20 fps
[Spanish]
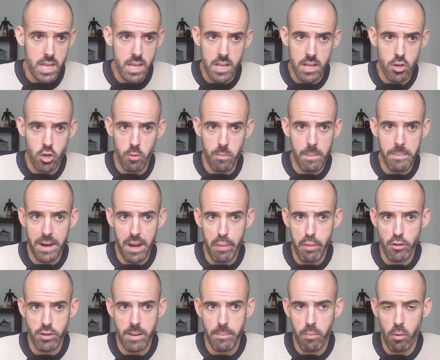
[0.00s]
no me
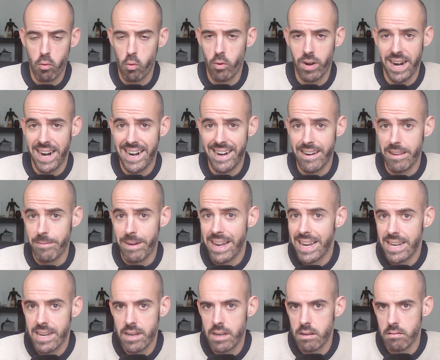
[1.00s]
pareció tampoco un gran
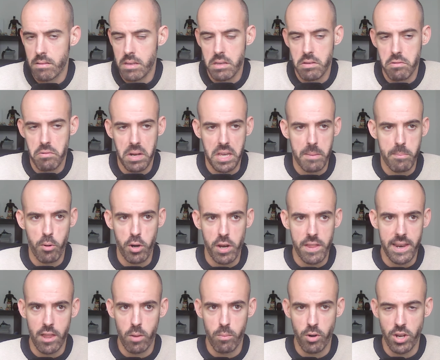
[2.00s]
rival y un equipo
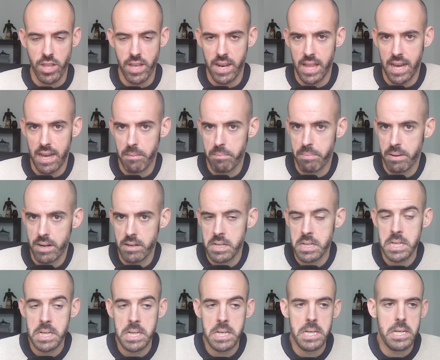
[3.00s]
liderado por Jared Harper
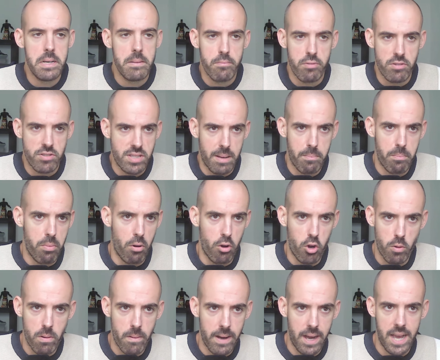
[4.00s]
pues
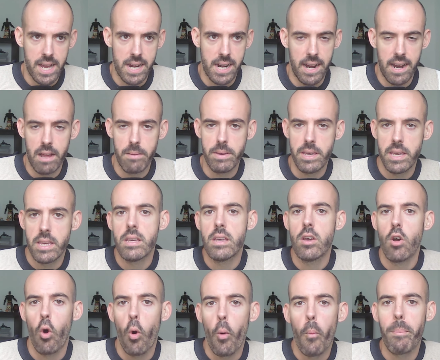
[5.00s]
tampoco me va a generar a mí
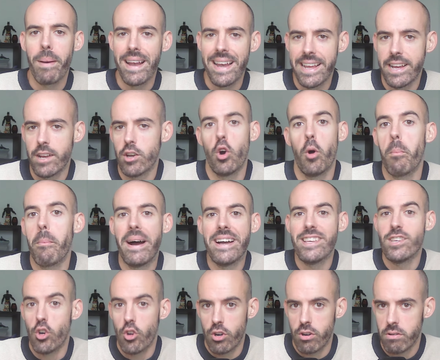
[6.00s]
un peligro
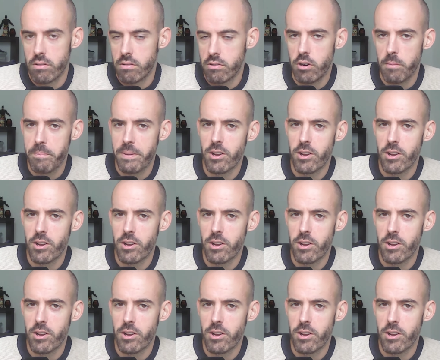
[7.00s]
mayor, ¿no?